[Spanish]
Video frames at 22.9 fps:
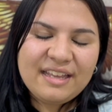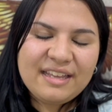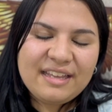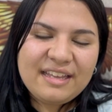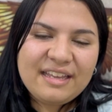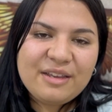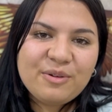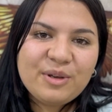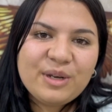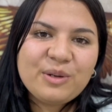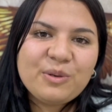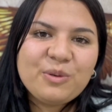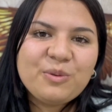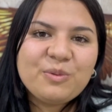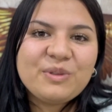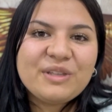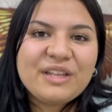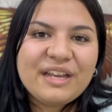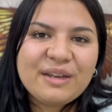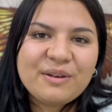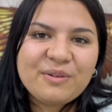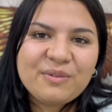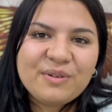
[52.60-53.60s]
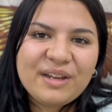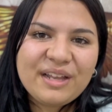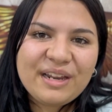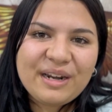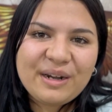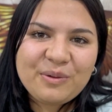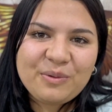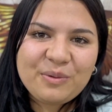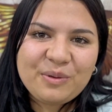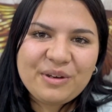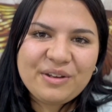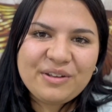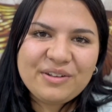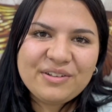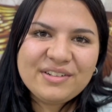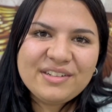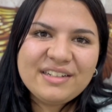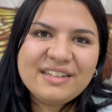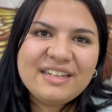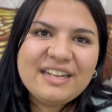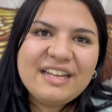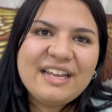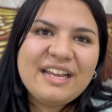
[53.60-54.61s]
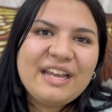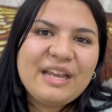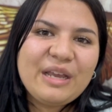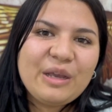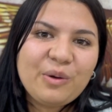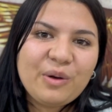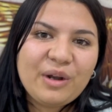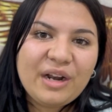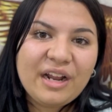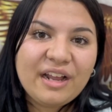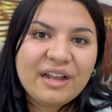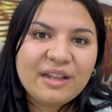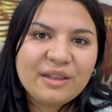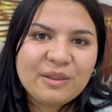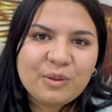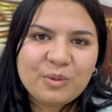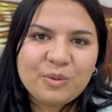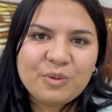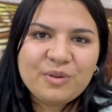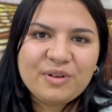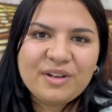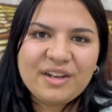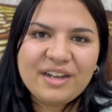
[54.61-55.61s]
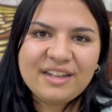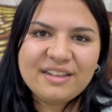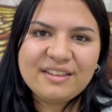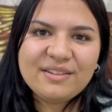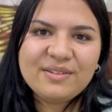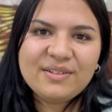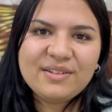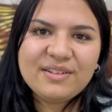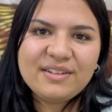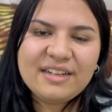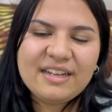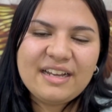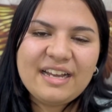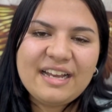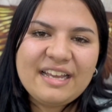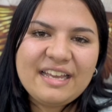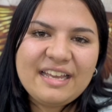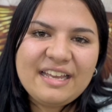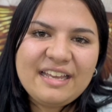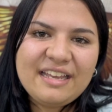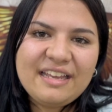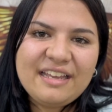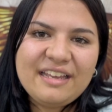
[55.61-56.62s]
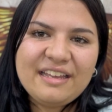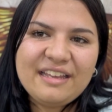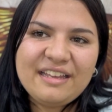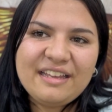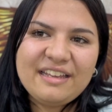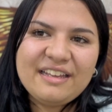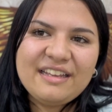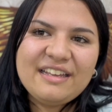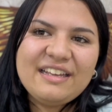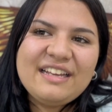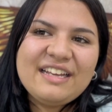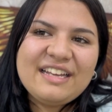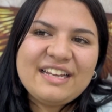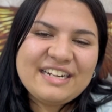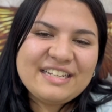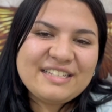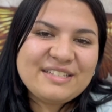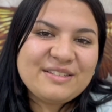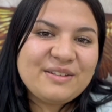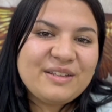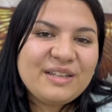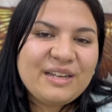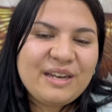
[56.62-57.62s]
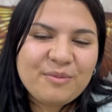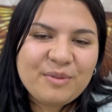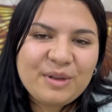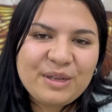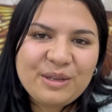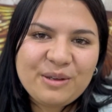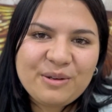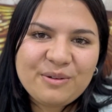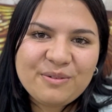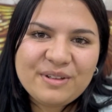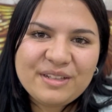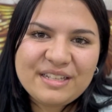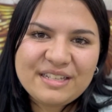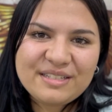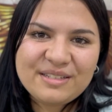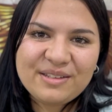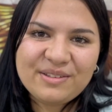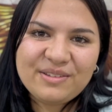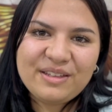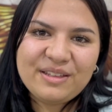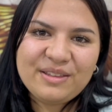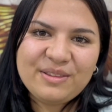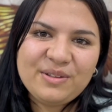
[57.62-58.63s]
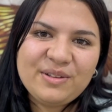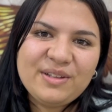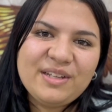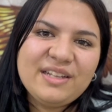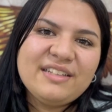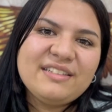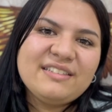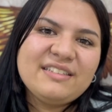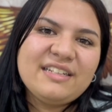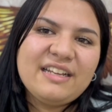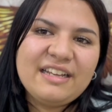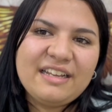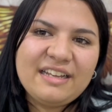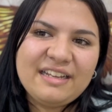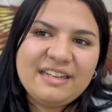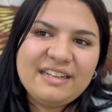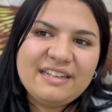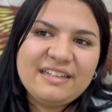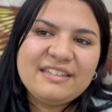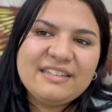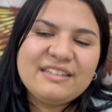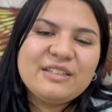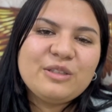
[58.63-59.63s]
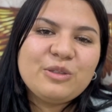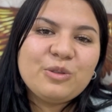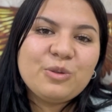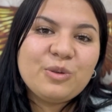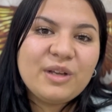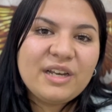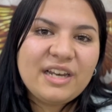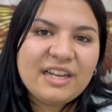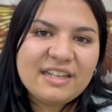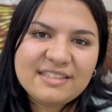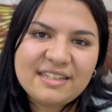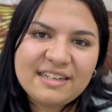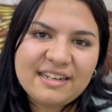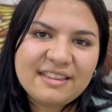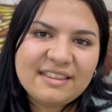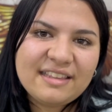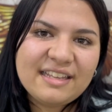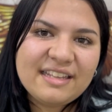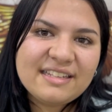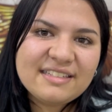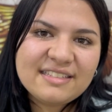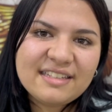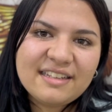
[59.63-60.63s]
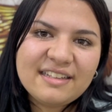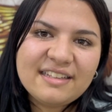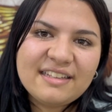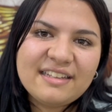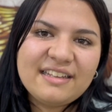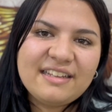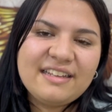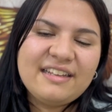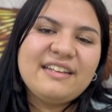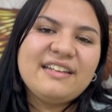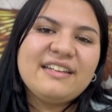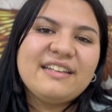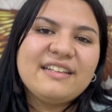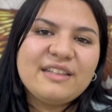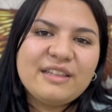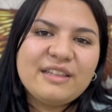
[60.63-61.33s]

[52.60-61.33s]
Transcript: y bueno, un día en una reunión, eh, orando, buscando, ahí recibí la mayor bendición de todas. tuve la certeza de,